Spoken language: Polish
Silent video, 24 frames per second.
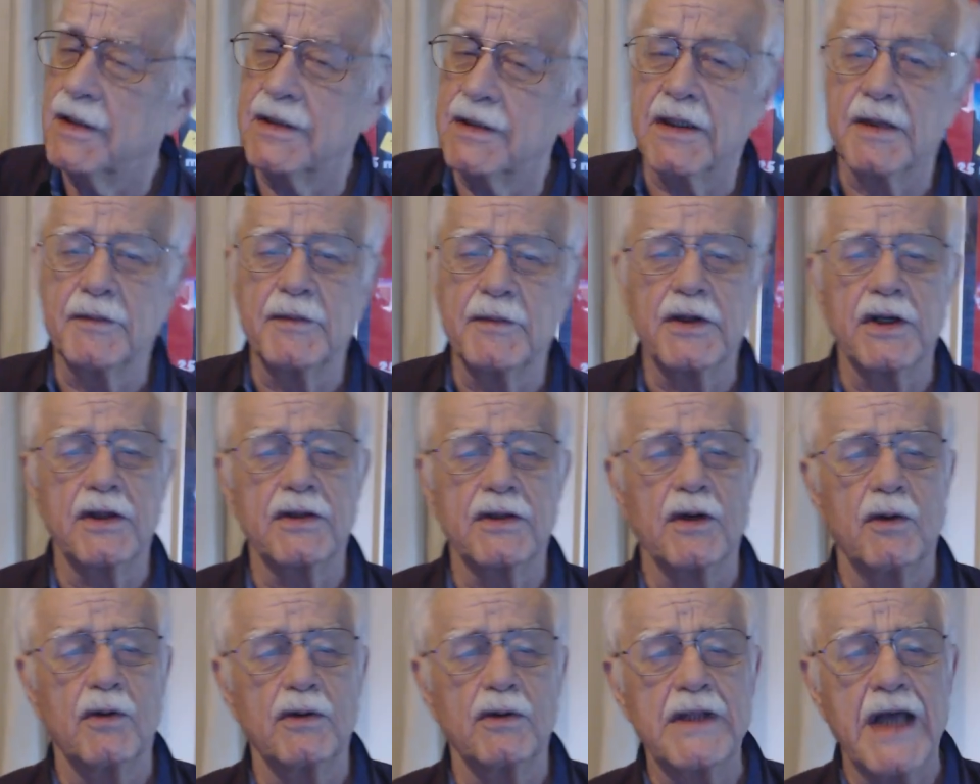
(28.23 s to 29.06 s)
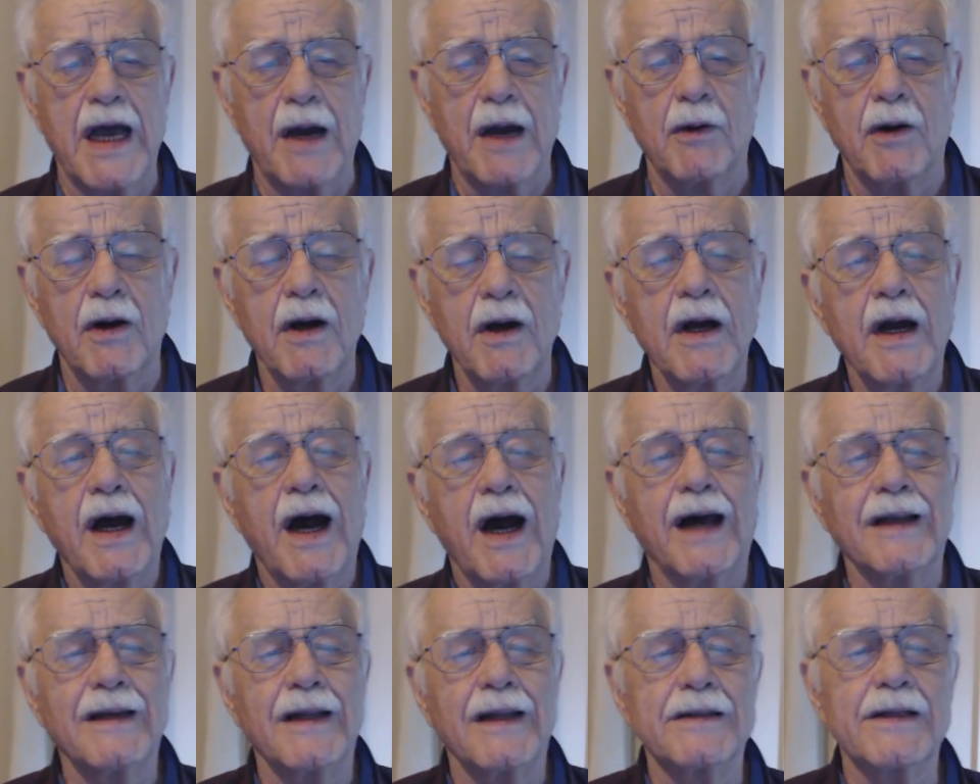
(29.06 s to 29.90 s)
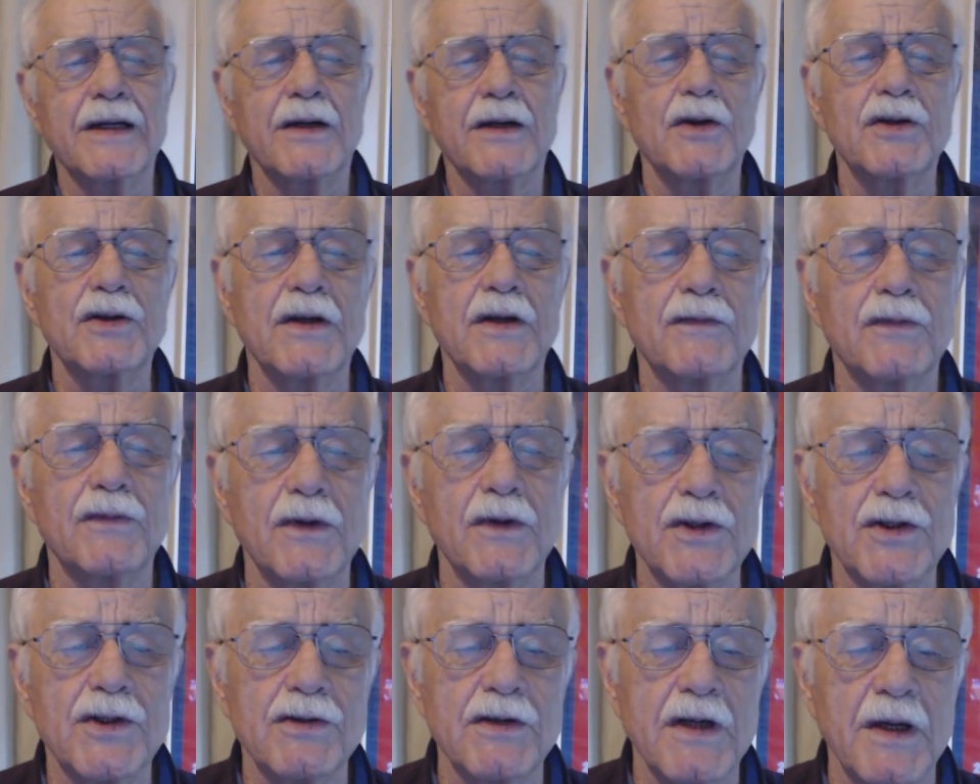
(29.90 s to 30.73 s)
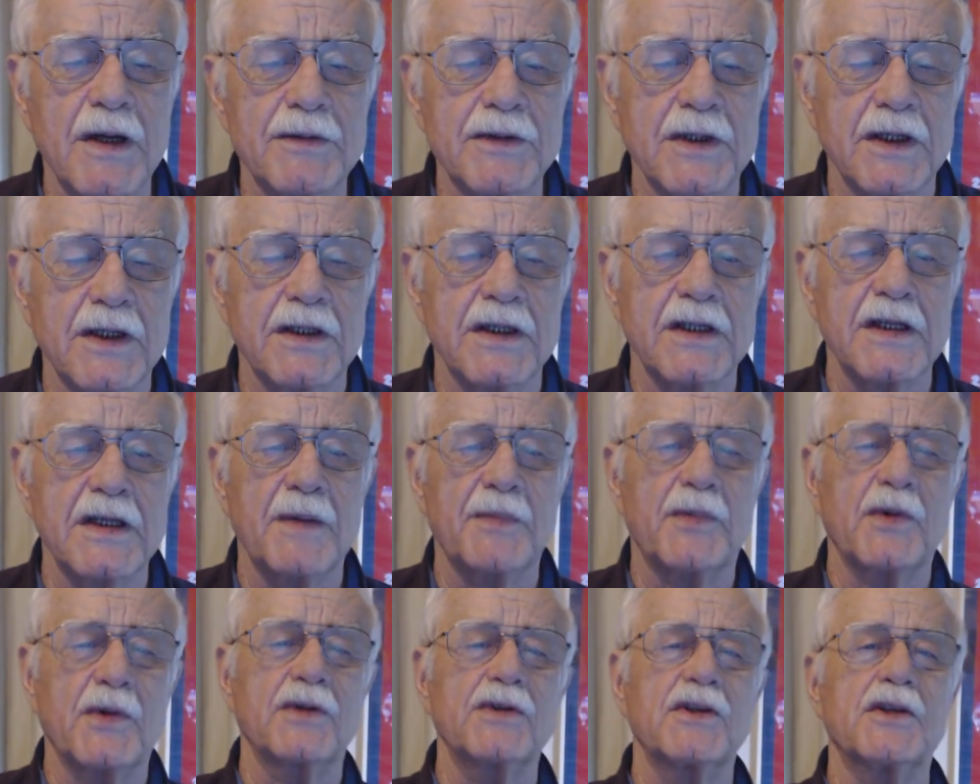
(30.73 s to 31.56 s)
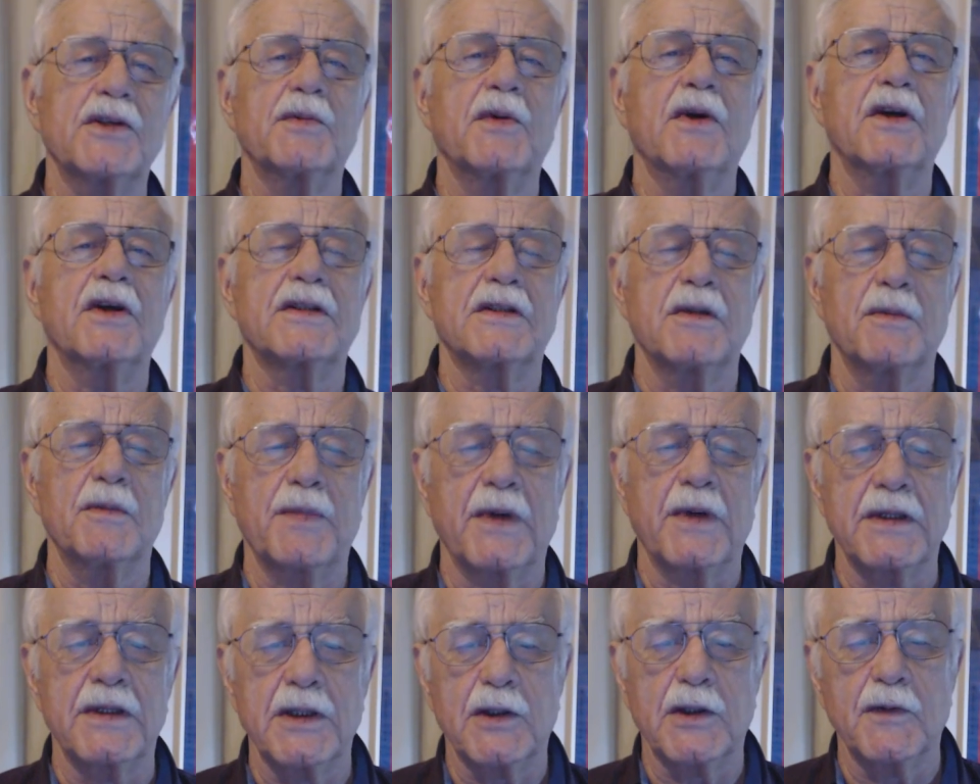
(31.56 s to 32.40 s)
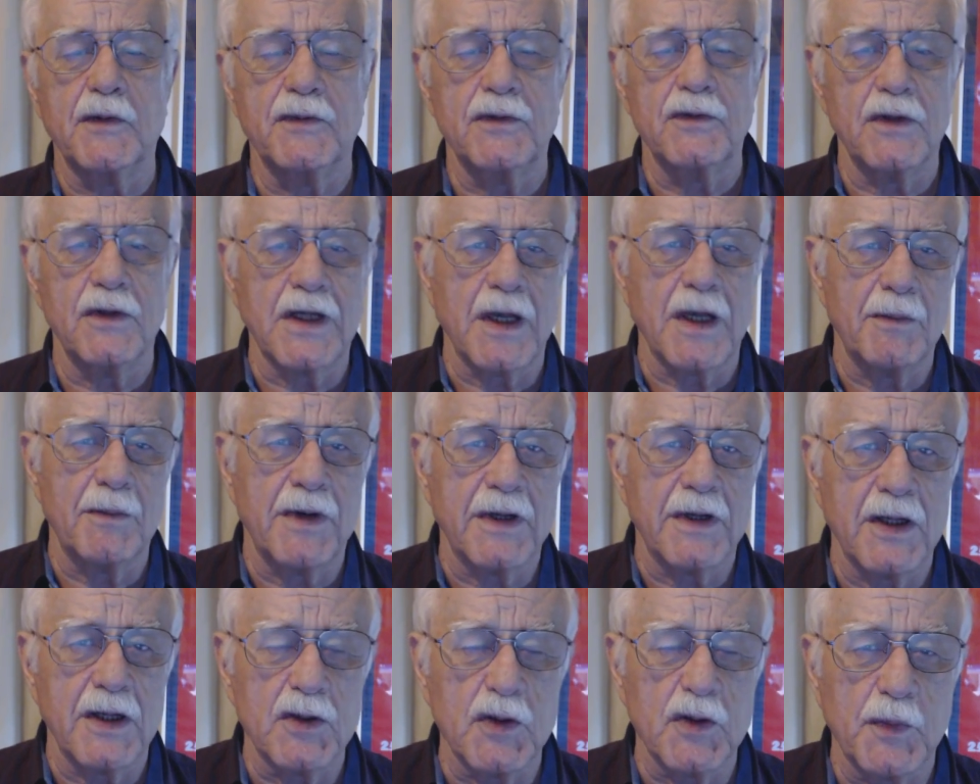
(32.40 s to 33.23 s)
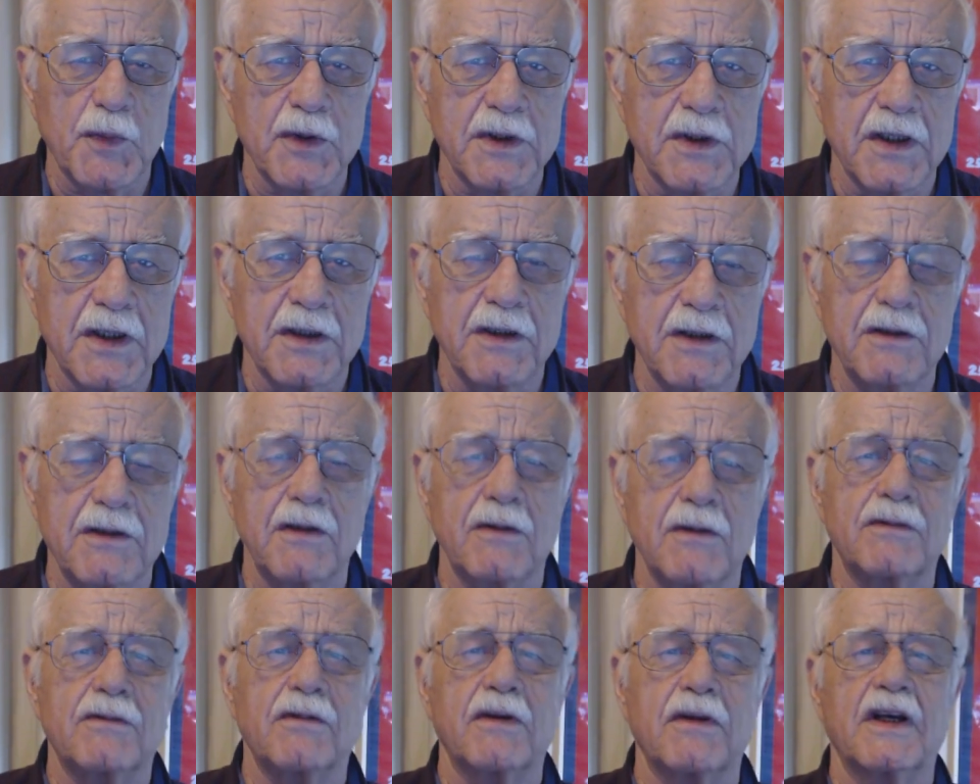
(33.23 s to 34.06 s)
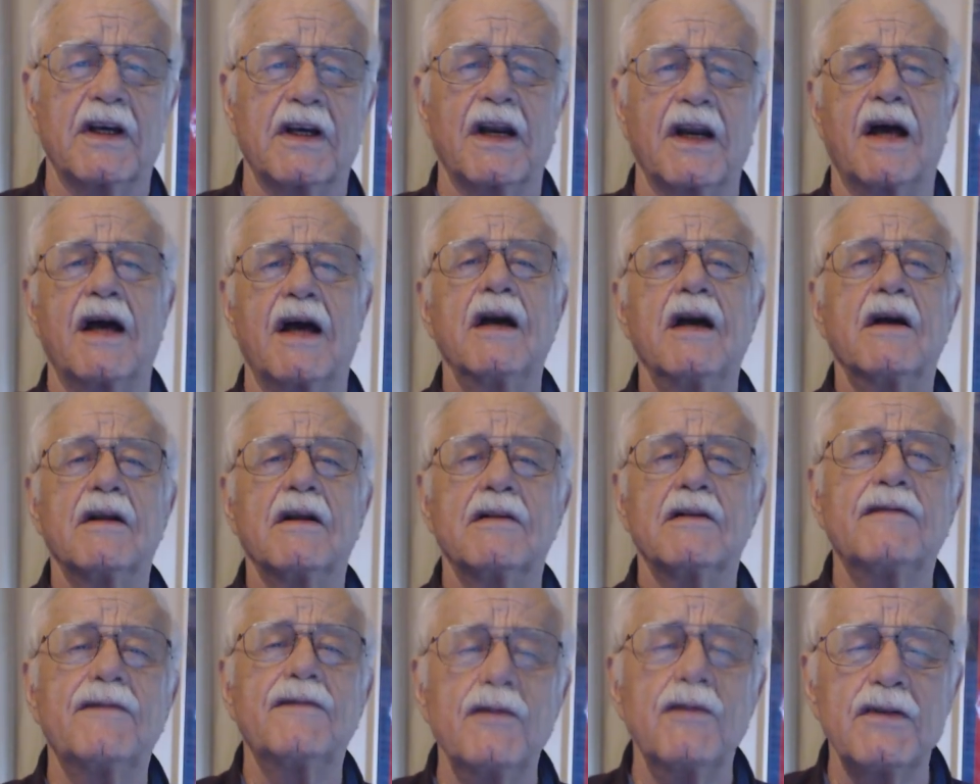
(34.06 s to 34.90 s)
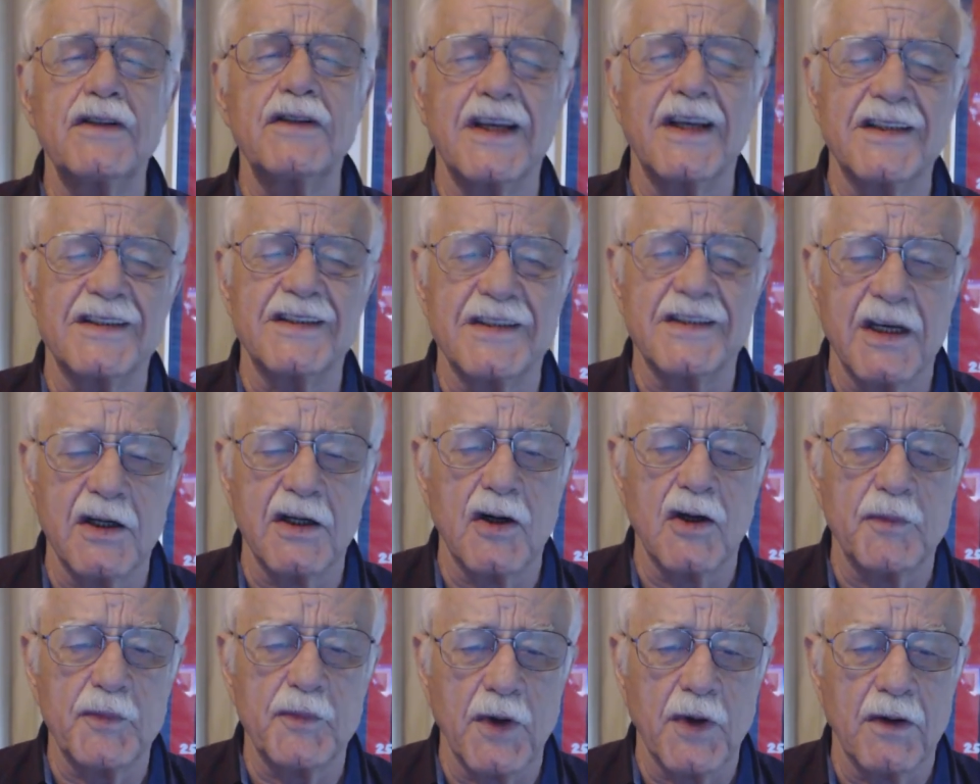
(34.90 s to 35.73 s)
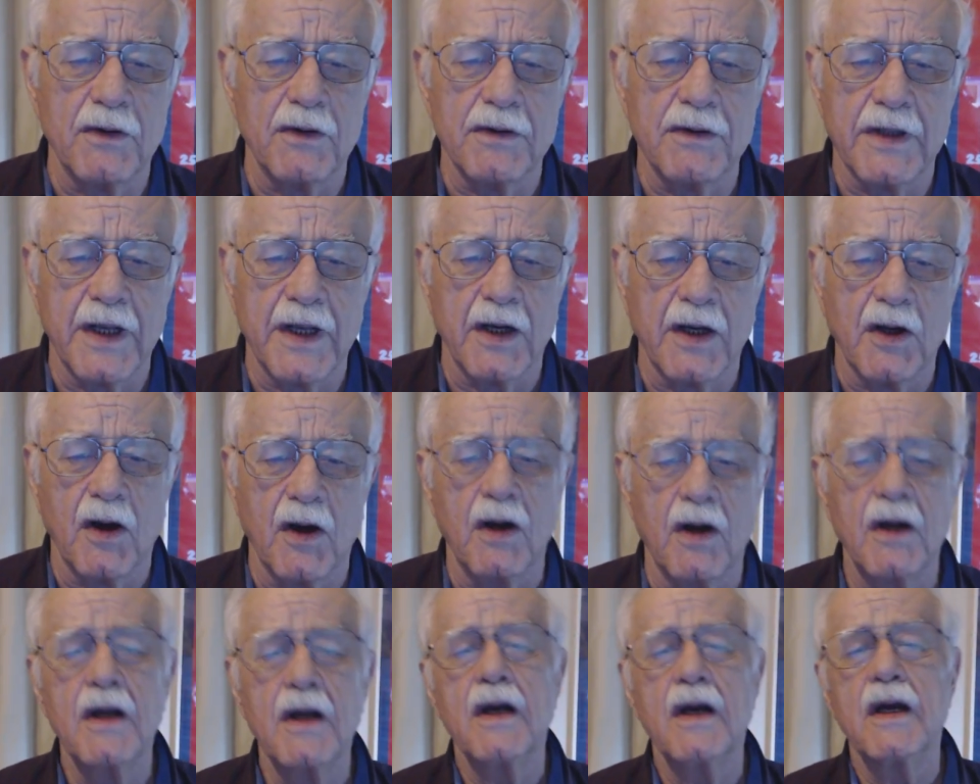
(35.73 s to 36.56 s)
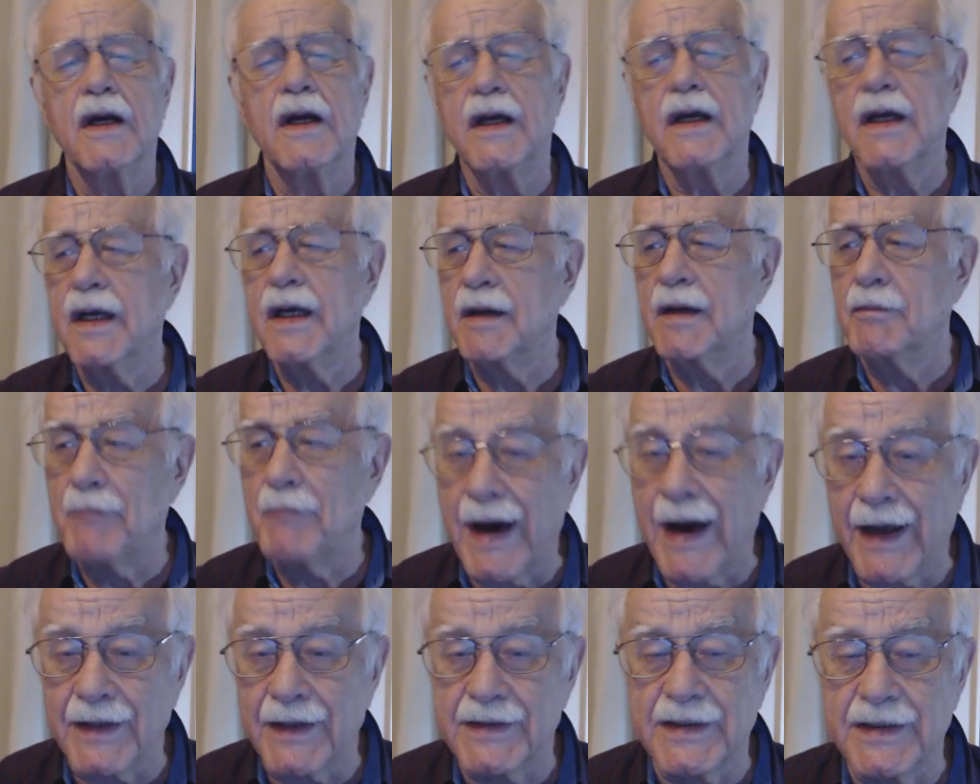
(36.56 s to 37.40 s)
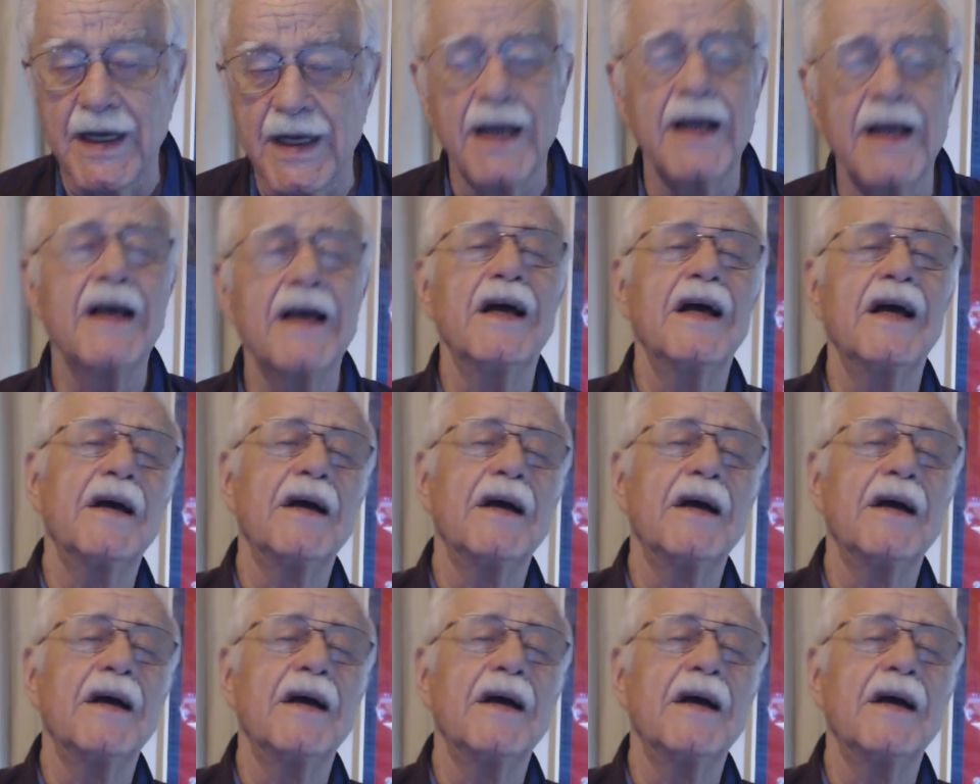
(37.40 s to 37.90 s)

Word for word: że mi się to udało, a dlatego się włączyłem, że chcę zaprosić moich sympatyków do kabaretu pod egidą, który gra 25 y, marca